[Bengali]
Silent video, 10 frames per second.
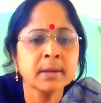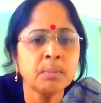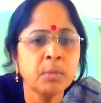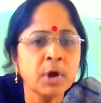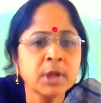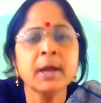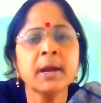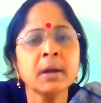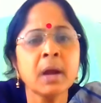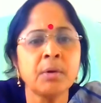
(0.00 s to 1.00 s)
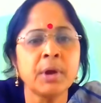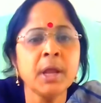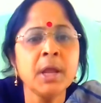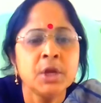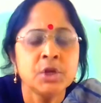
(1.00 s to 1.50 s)
ধারে একটা ব থাকার কারণে
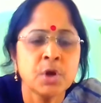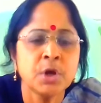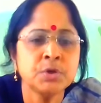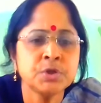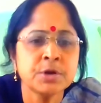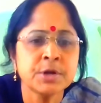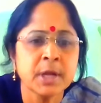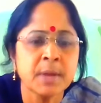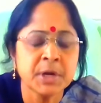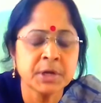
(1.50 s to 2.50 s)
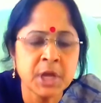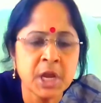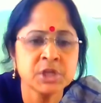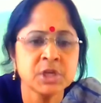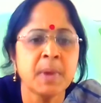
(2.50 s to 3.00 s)
শয়ের উচ্চারণটাকে আমরা
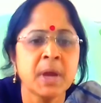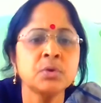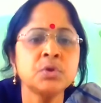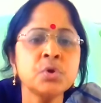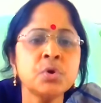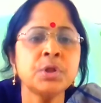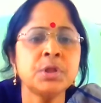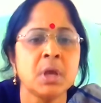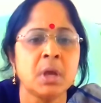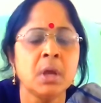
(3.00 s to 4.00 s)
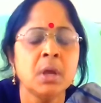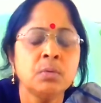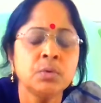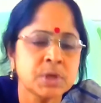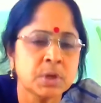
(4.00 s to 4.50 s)
ঠেসে বা একটু জোর দিয়ে
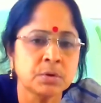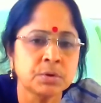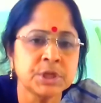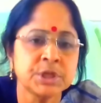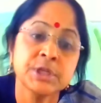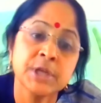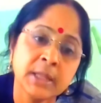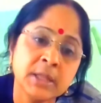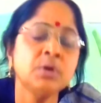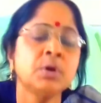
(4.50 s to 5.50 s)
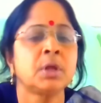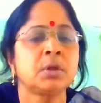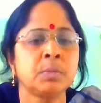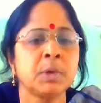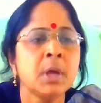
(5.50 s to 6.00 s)
উচ্চারণ করছি স্বাধীনতা
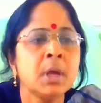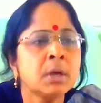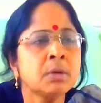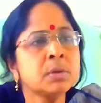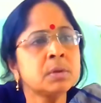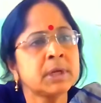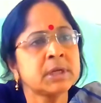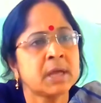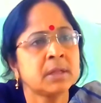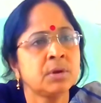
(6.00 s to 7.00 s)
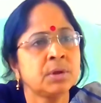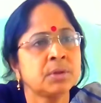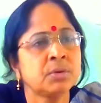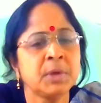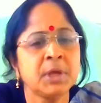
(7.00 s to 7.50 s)
তুমি কেউ যদি বলে
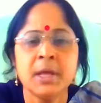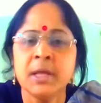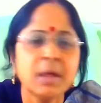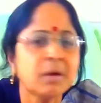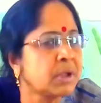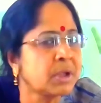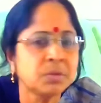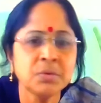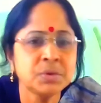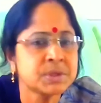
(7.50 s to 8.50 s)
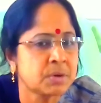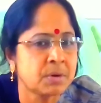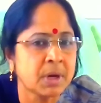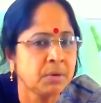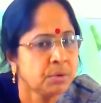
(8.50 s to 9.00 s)
স্বাধীনতা তুমি তাহলে কিন্তু
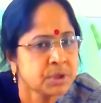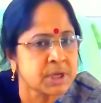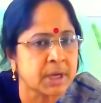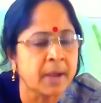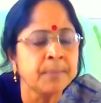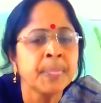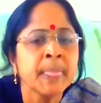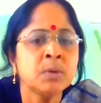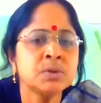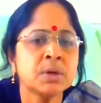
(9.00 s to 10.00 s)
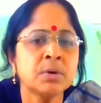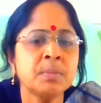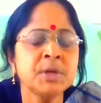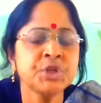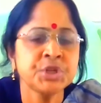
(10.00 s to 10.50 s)
উচ্চারণটা হচ্ছে না উচ্চারণ
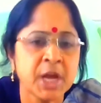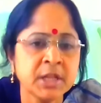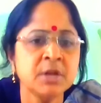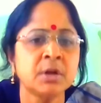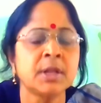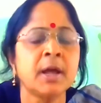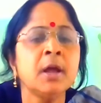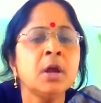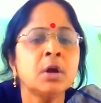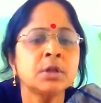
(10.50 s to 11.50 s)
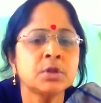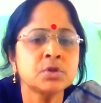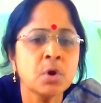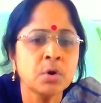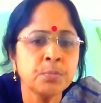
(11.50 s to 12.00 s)
হবে স্বাধীনতা অর্থাৎ
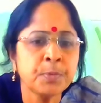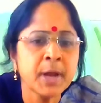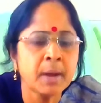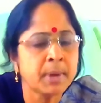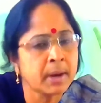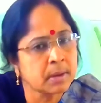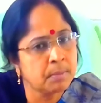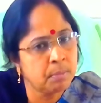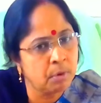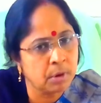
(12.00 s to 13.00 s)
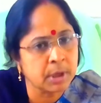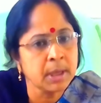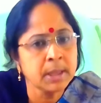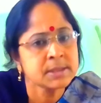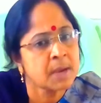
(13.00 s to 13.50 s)
স্বর উপরে আমরা একটা
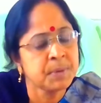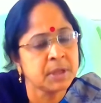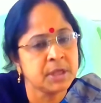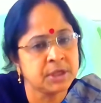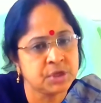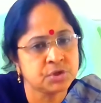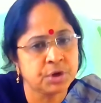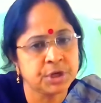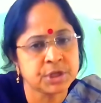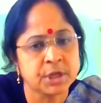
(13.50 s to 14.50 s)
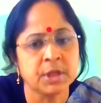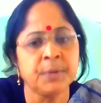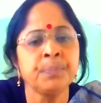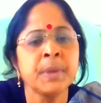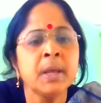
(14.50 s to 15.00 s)
বকে চাপিয়ে দিয়েছি শয়ের সাথে
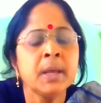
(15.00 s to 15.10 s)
